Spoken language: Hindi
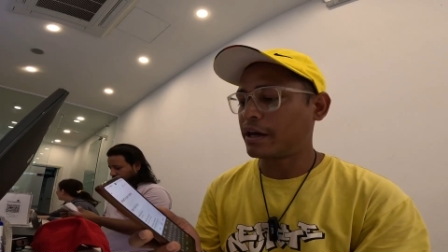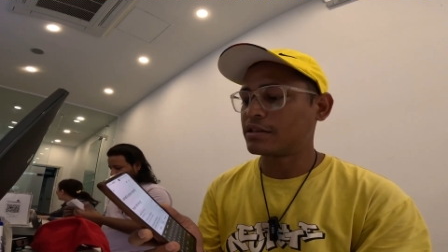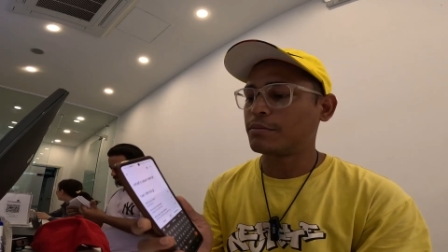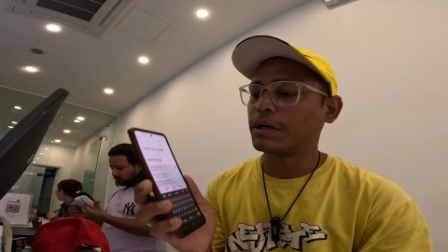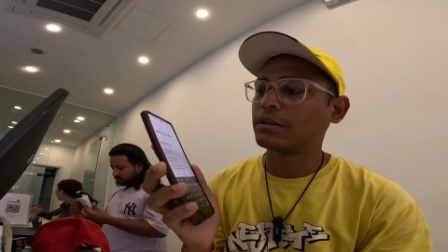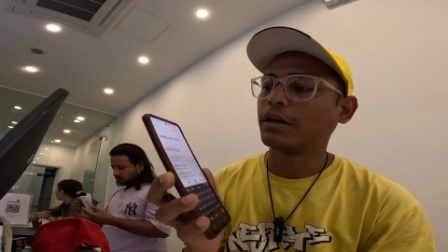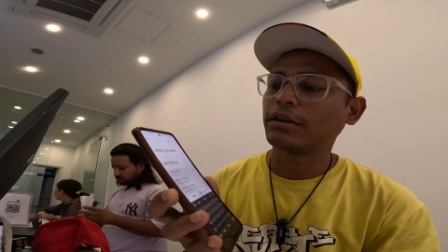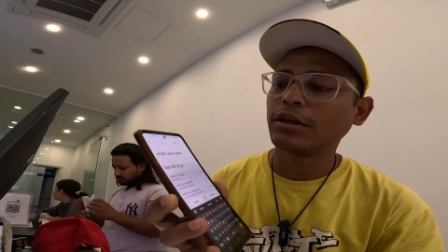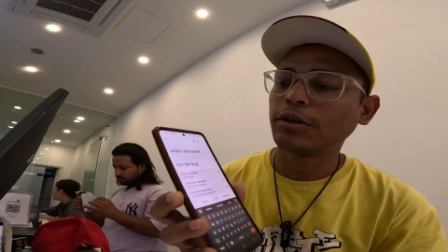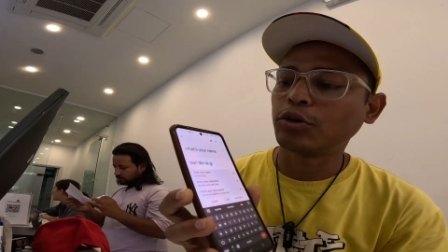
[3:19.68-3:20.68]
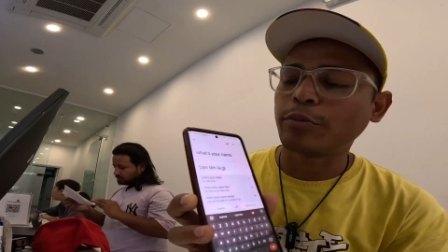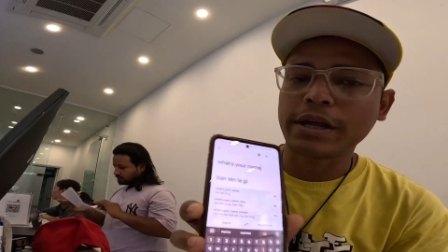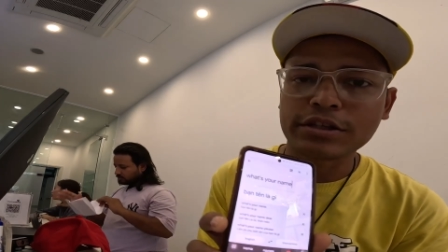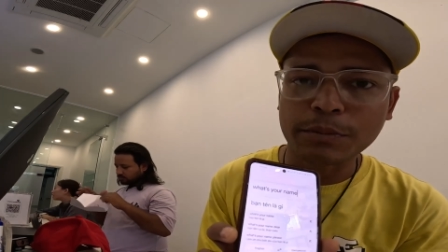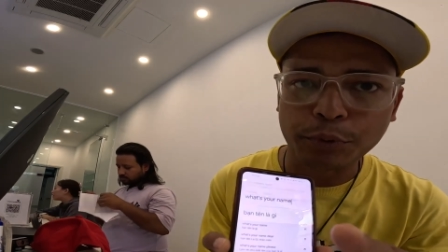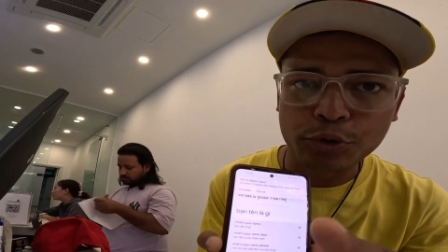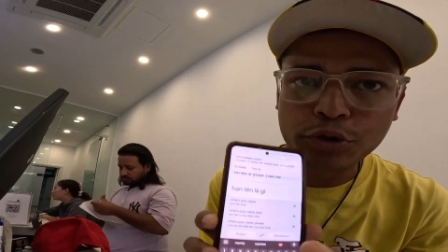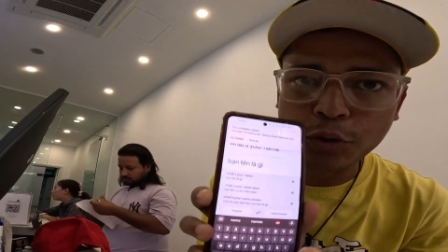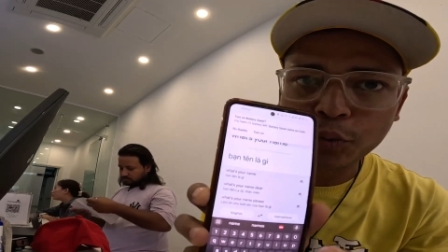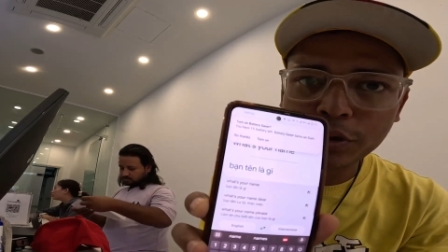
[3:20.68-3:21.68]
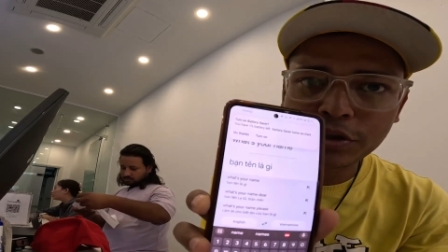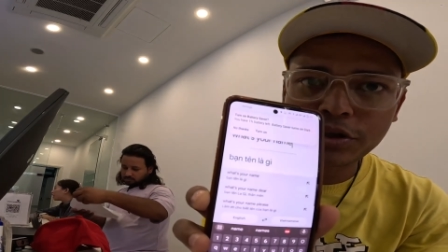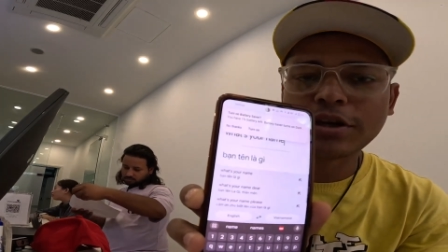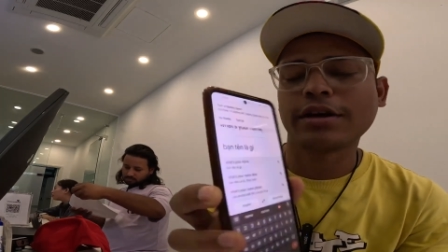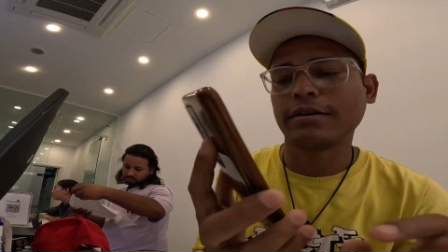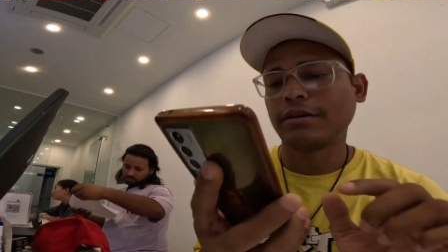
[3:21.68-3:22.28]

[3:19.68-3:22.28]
में कैसे बात करते हैं तो मैं इनसे पूछता हूँ ठीक है